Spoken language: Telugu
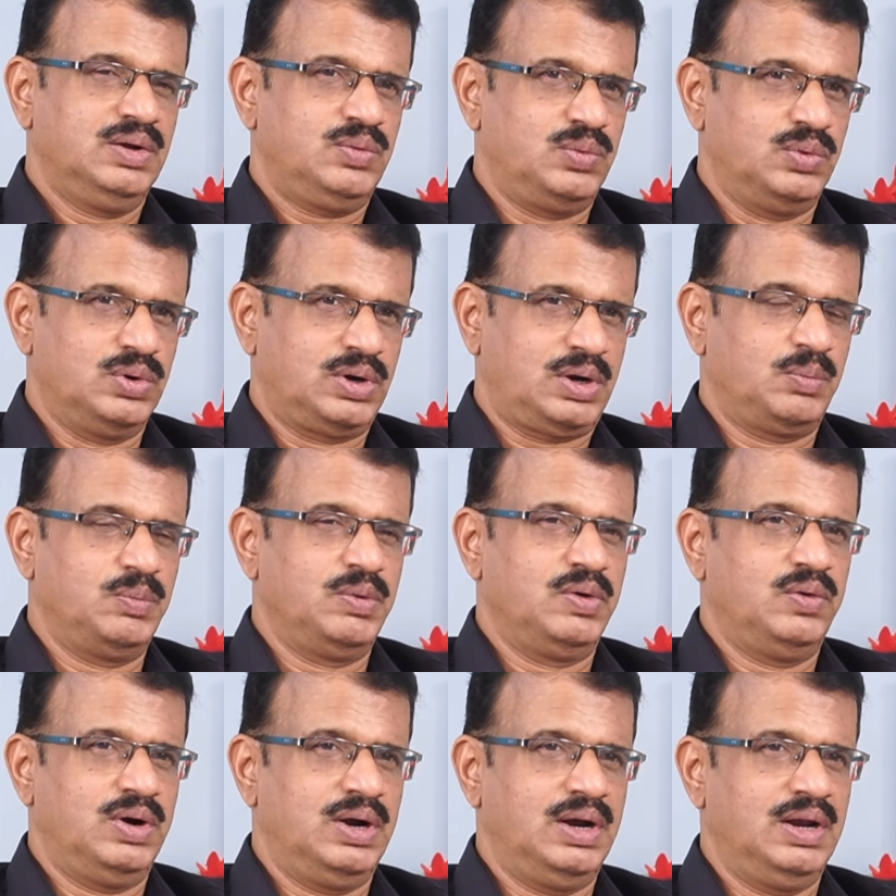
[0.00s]

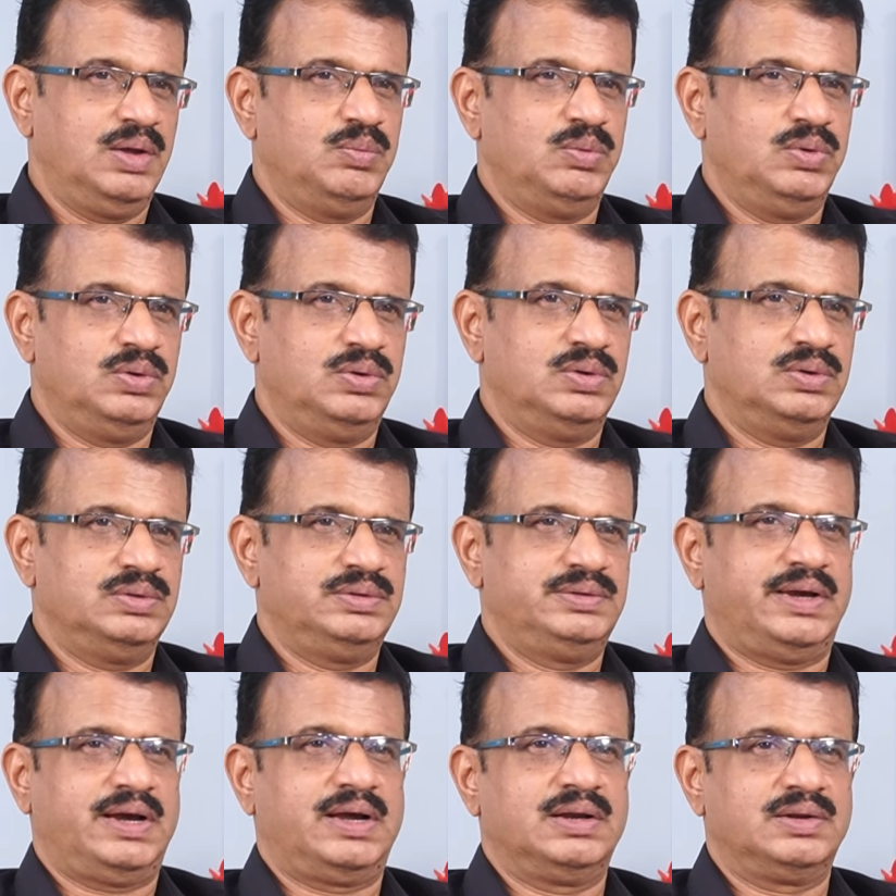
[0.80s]
కూటమి వాళ్ళేమో
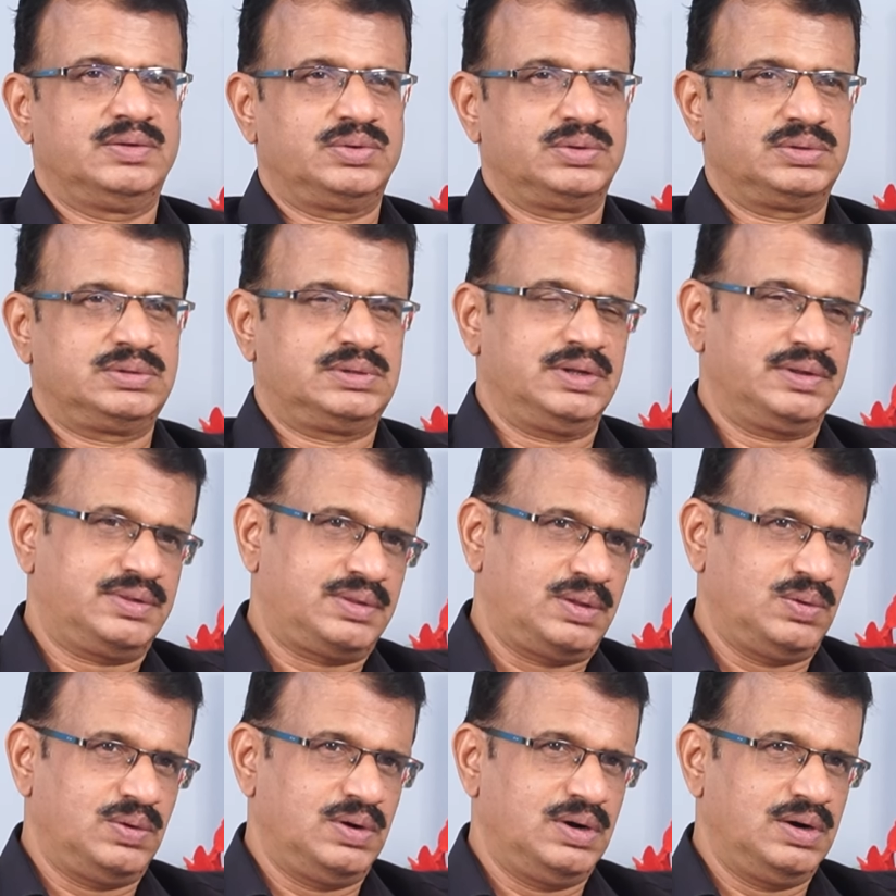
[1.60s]
జగన్
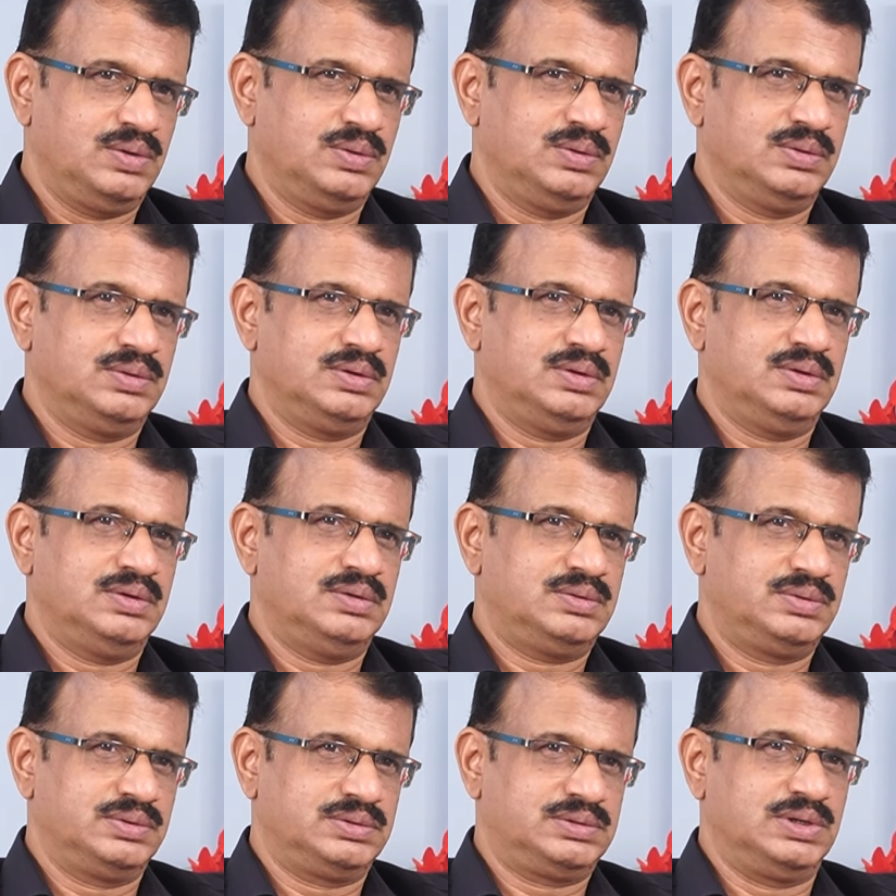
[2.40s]
సృష్టిస్తున్నాడు
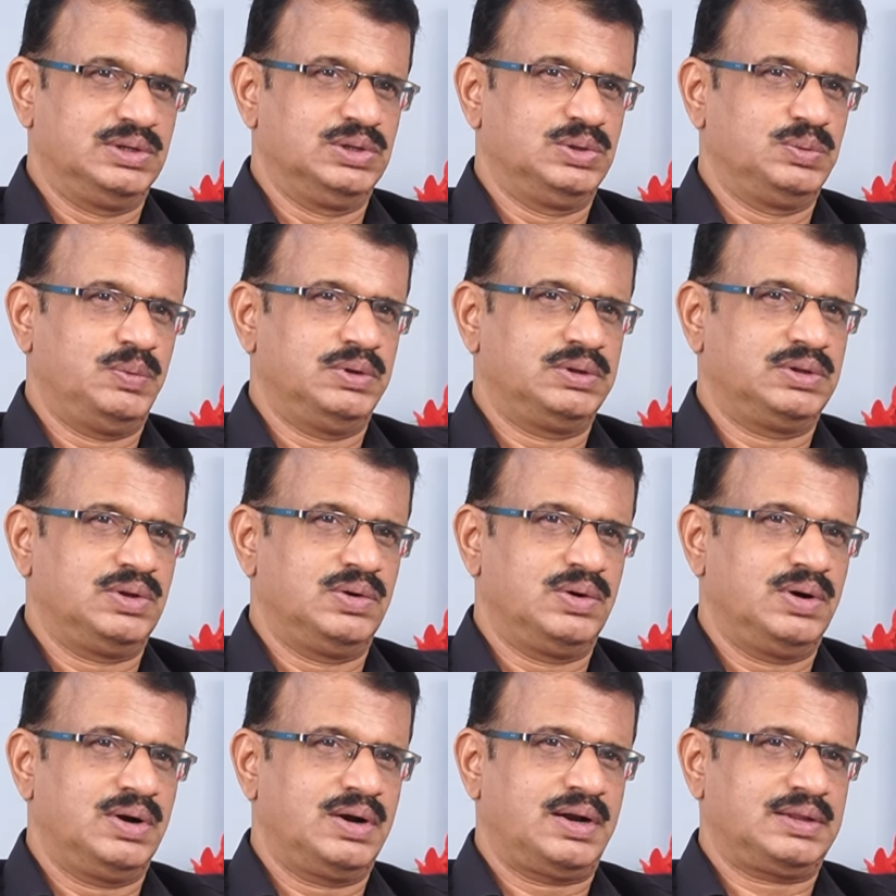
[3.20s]

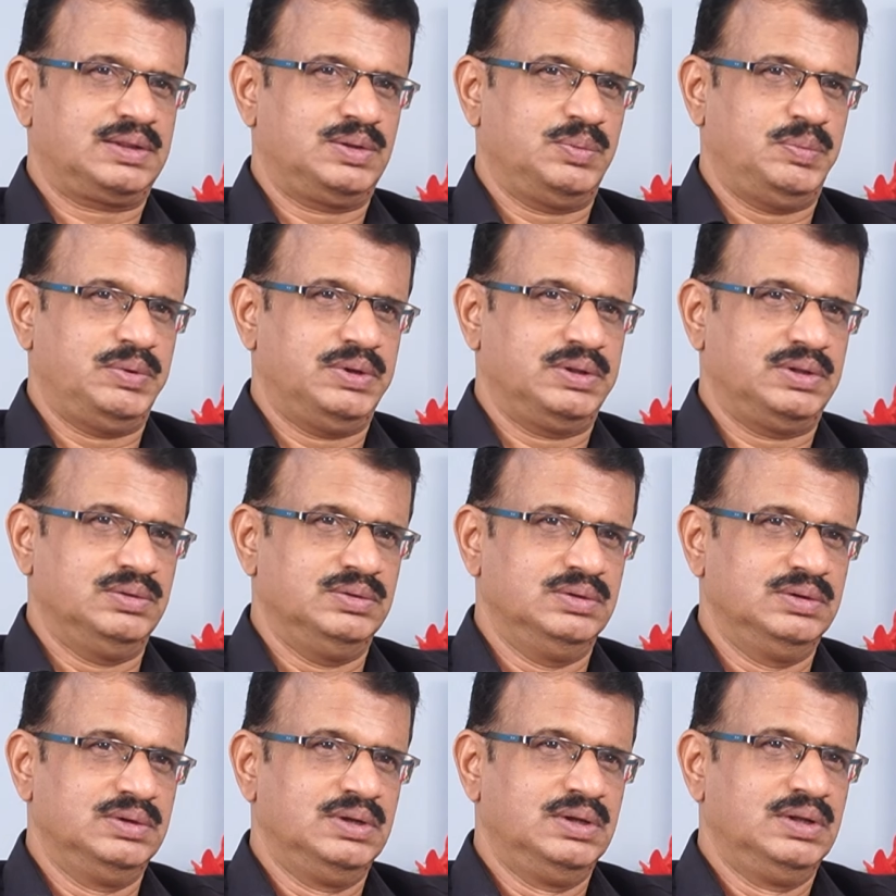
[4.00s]
సృష్టించిపోతున్నాడు రక్తపాతం
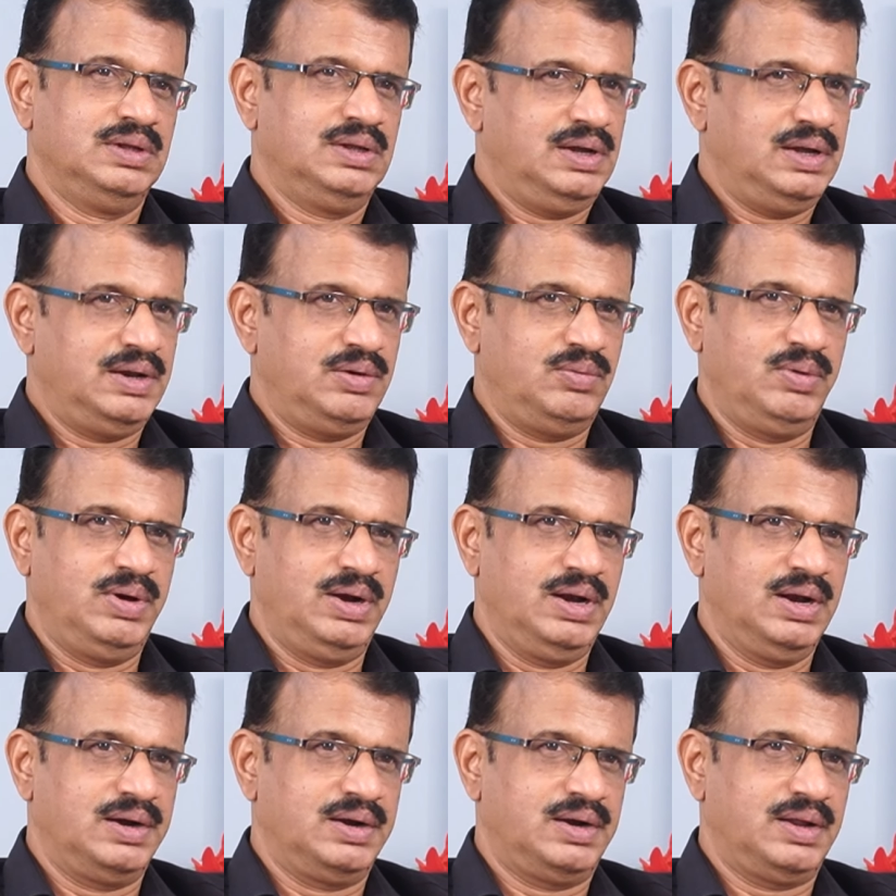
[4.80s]
అని
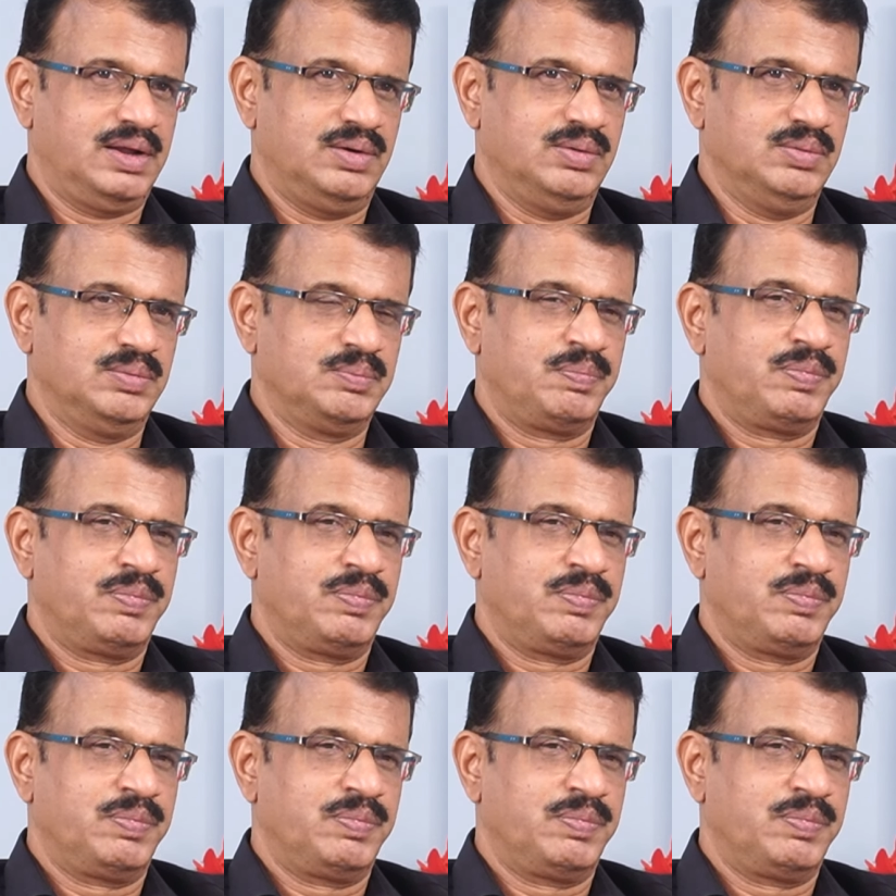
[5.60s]
వీళ్ళు అంటారు